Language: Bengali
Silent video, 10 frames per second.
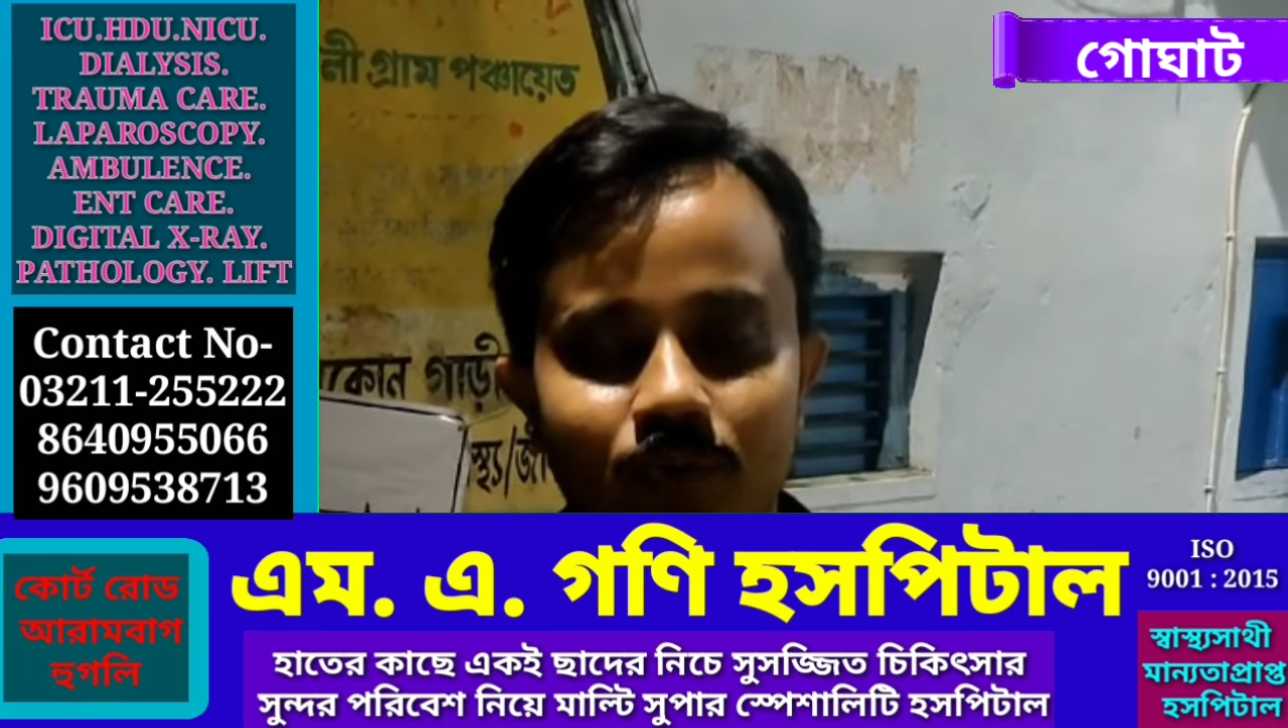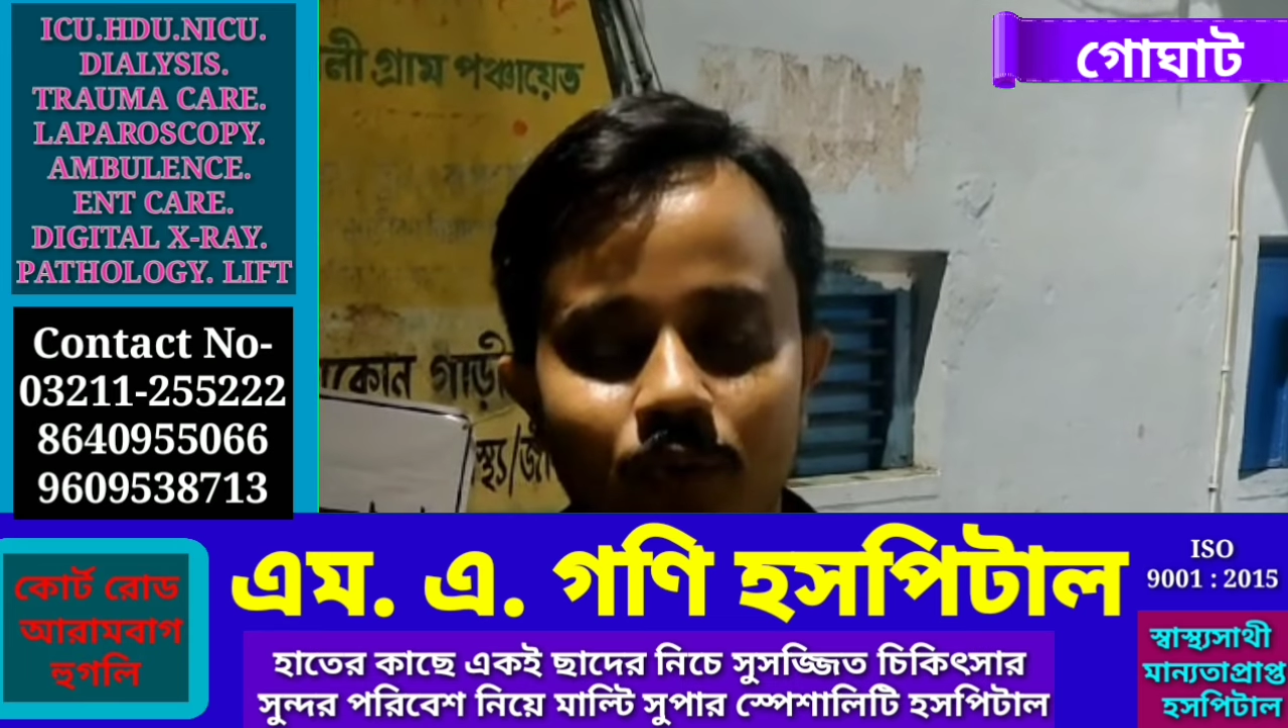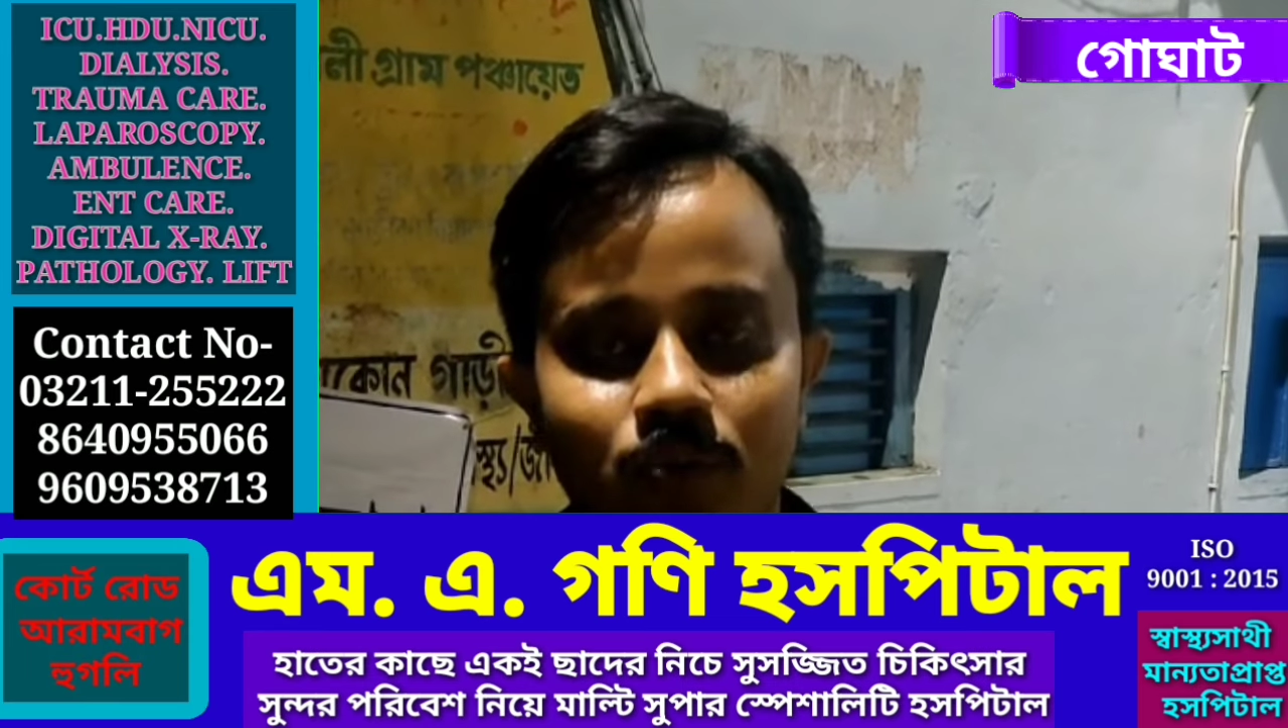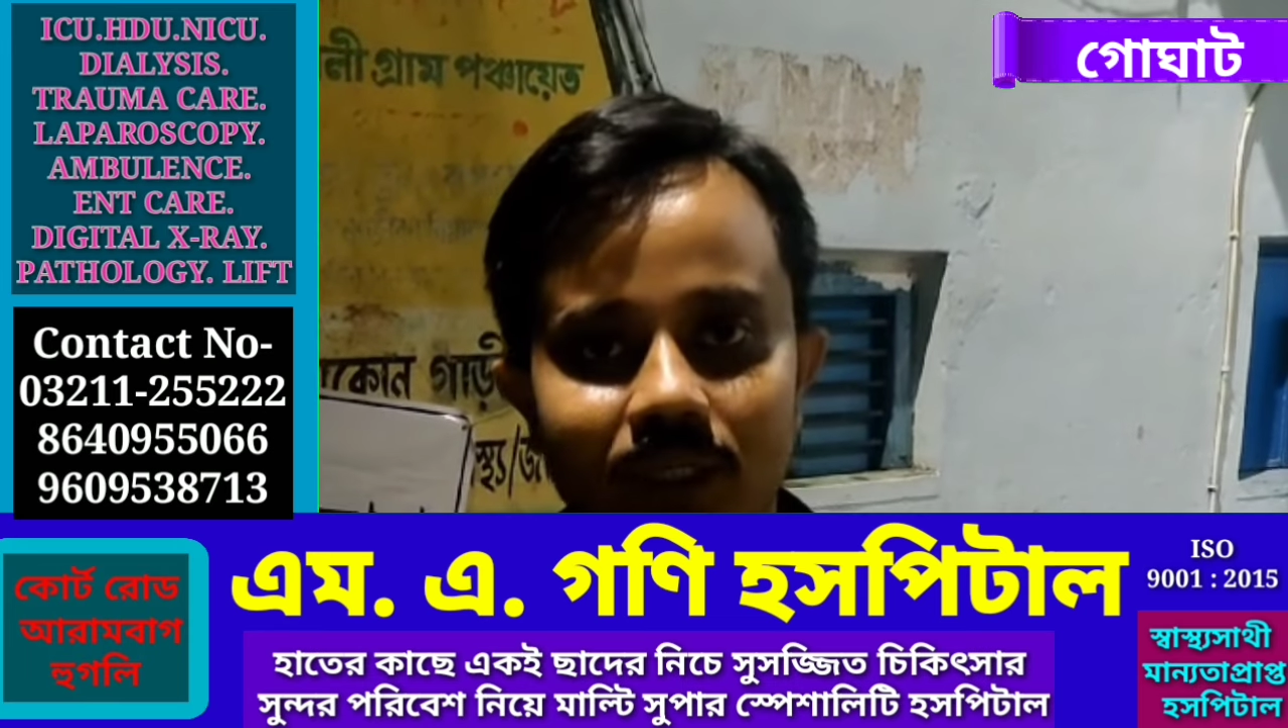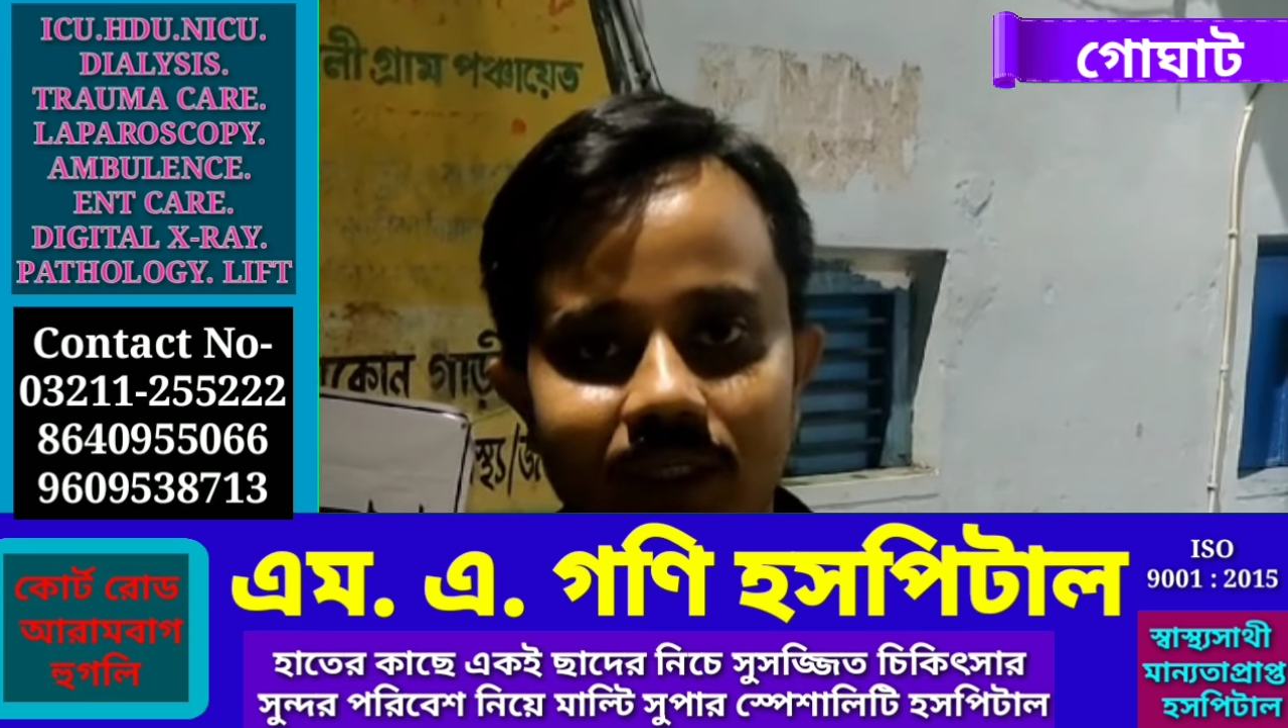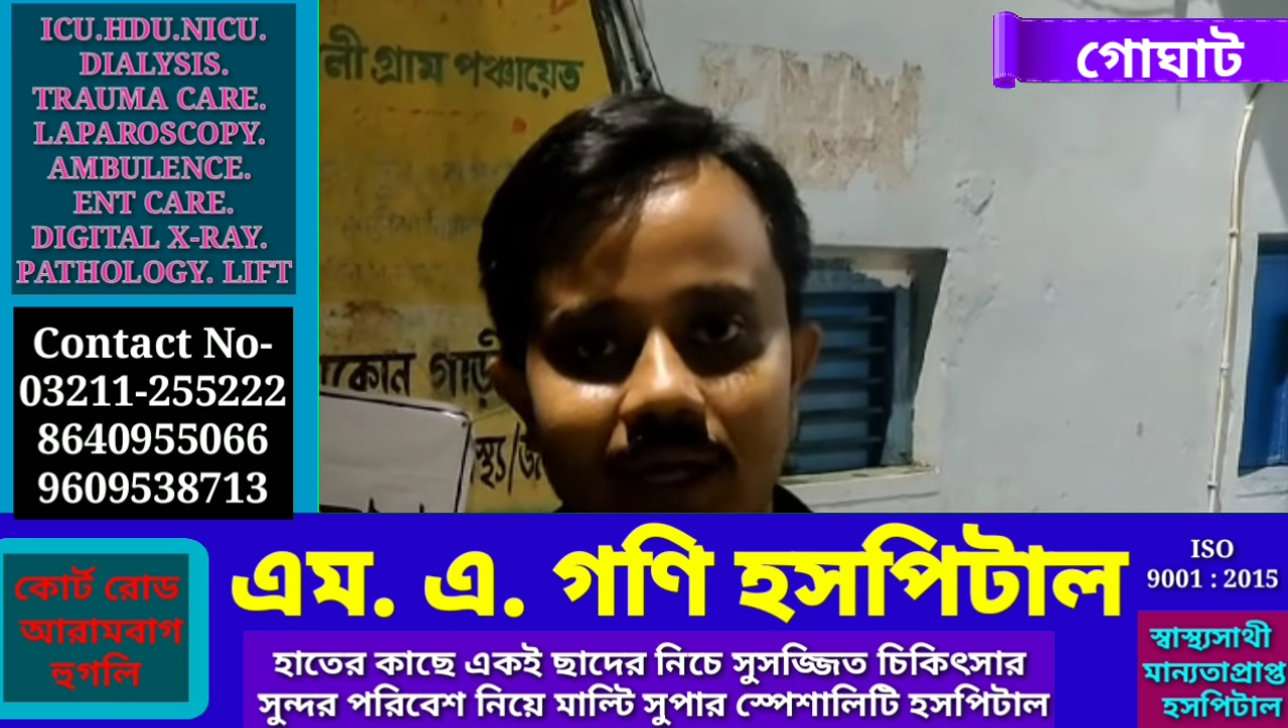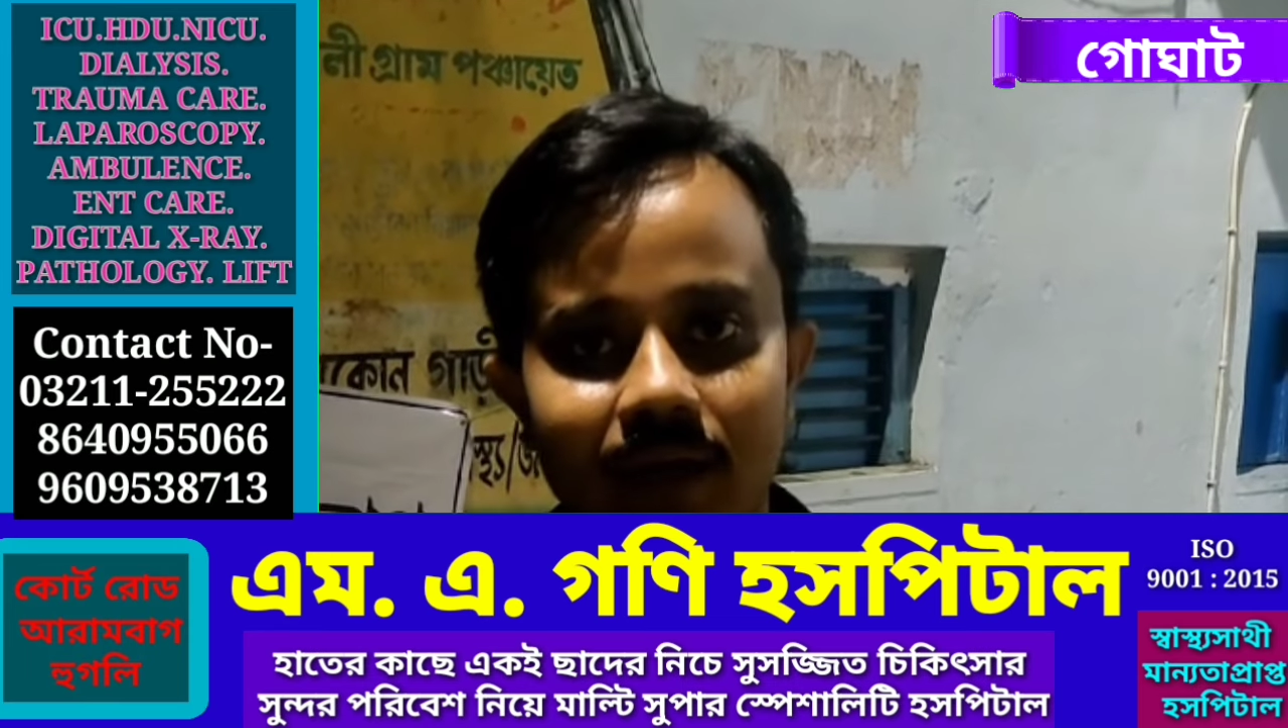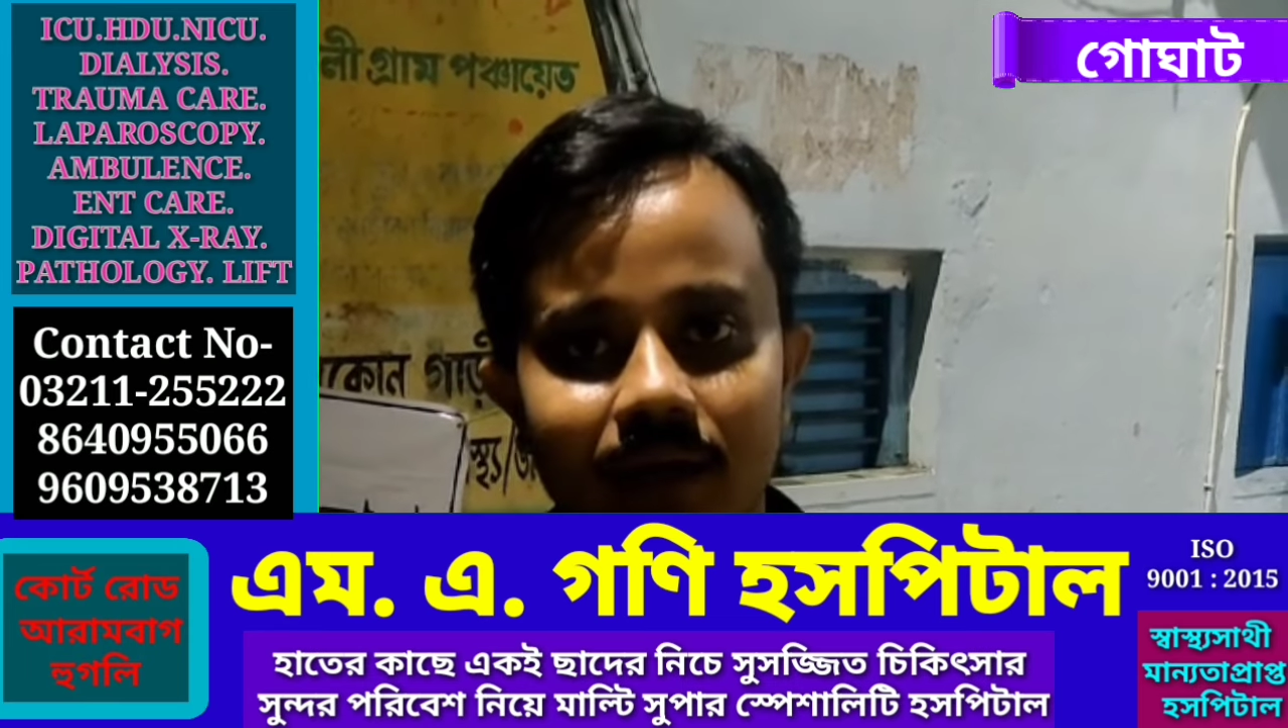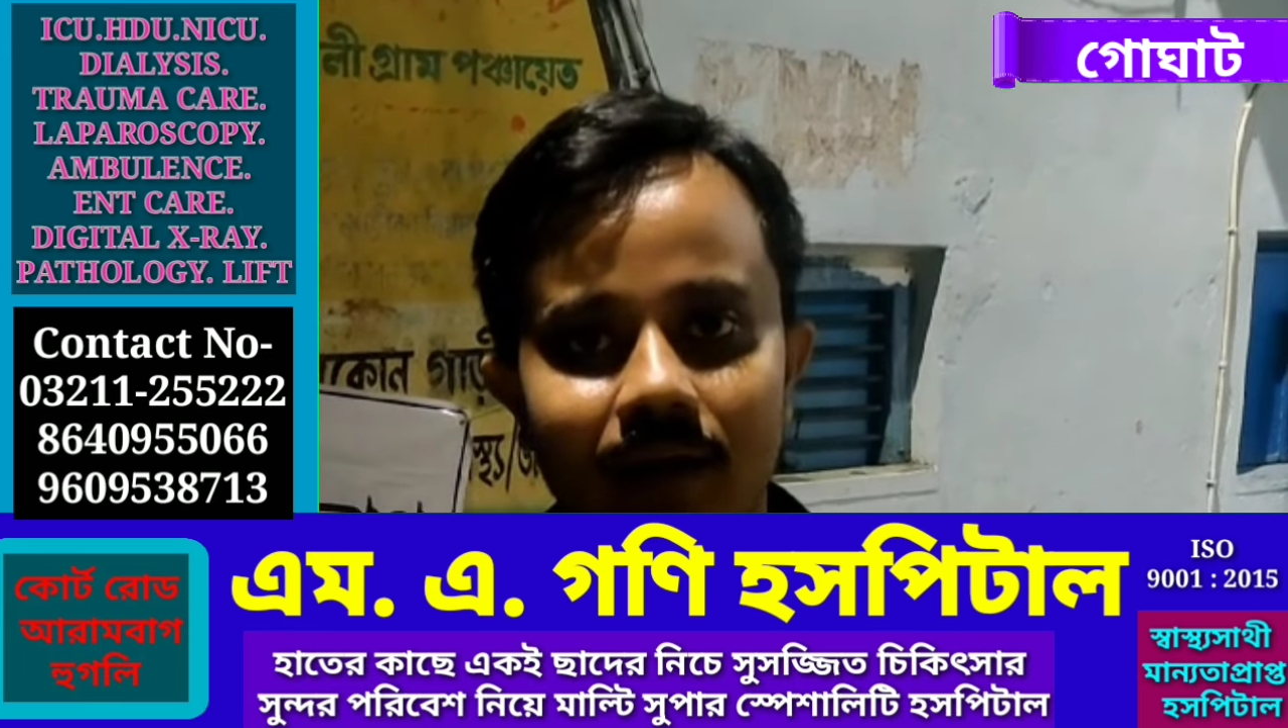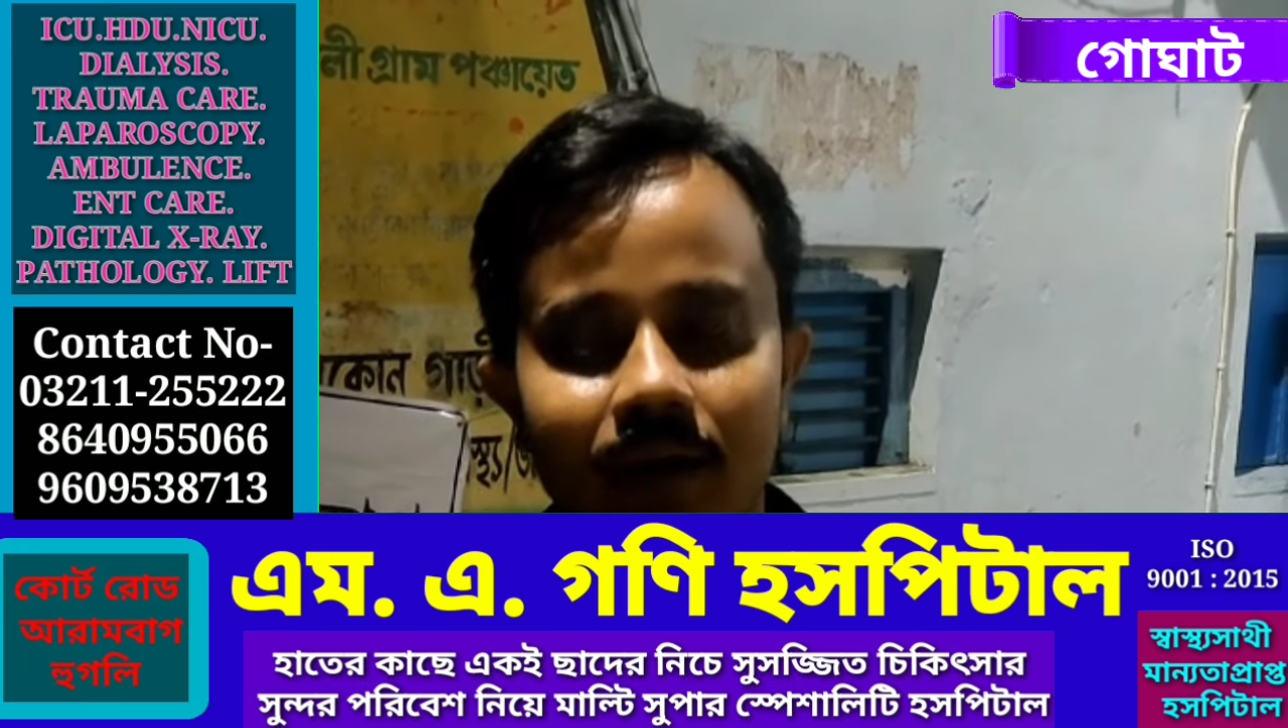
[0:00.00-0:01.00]
পৌঁছে যান
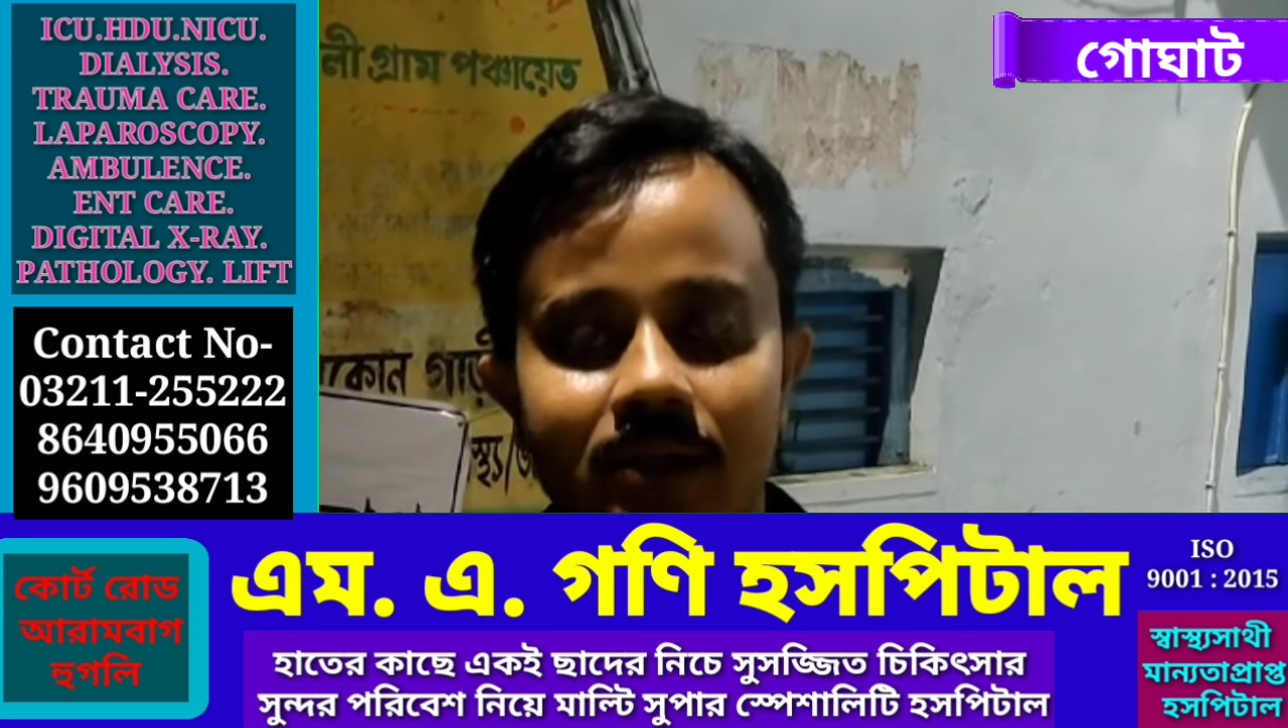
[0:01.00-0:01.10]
